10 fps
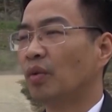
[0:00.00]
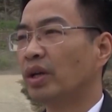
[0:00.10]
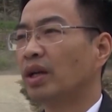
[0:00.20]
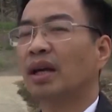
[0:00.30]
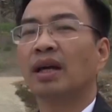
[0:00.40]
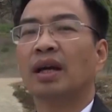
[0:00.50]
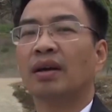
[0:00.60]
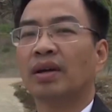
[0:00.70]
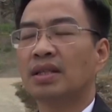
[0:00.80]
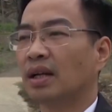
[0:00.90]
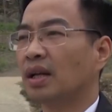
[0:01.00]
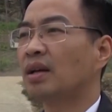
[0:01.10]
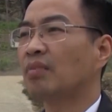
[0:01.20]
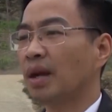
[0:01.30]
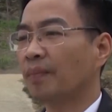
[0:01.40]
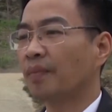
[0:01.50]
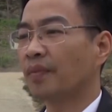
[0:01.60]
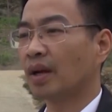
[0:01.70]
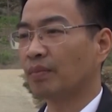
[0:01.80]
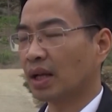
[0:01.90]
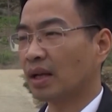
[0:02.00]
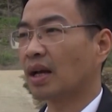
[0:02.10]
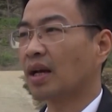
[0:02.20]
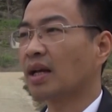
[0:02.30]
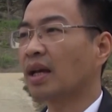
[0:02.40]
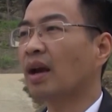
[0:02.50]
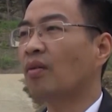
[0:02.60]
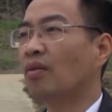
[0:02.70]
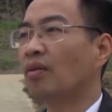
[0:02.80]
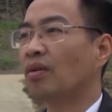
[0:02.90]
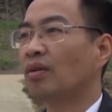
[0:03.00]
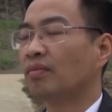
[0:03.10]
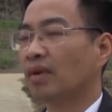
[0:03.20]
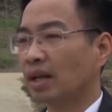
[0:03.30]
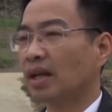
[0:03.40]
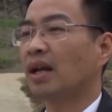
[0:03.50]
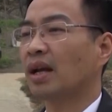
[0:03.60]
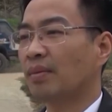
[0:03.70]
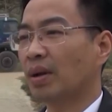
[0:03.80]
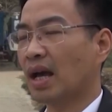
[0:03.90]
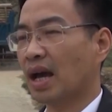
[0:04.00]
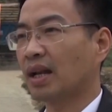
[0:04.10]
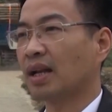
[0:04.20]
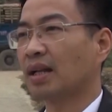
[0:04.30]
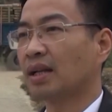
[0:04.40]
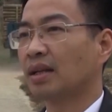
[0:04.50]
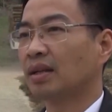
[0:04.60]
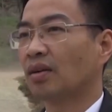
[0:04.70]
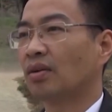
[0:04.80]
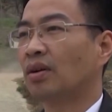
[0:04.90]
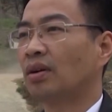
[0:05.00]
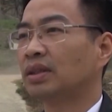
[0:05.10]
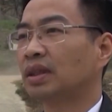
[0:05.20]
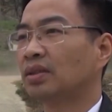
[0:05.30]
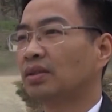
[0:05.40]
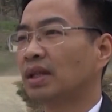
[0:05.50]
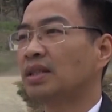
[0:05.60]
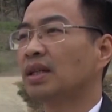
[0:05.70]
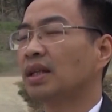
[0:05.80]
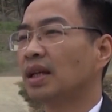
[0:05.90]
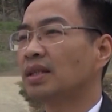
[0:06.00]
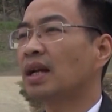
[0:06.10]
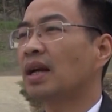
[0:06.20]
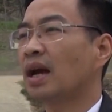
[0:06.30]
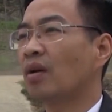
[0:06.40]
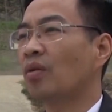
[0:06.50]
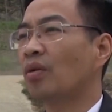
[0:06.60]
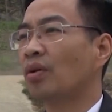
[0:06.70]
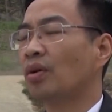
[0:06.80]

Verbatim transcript: mô hình cây phát triển cây lâm nghiệp, đặc biệt là cây keo và hiện nay là cây bạch đàn, có cho giá trị kinh tế rất là cao.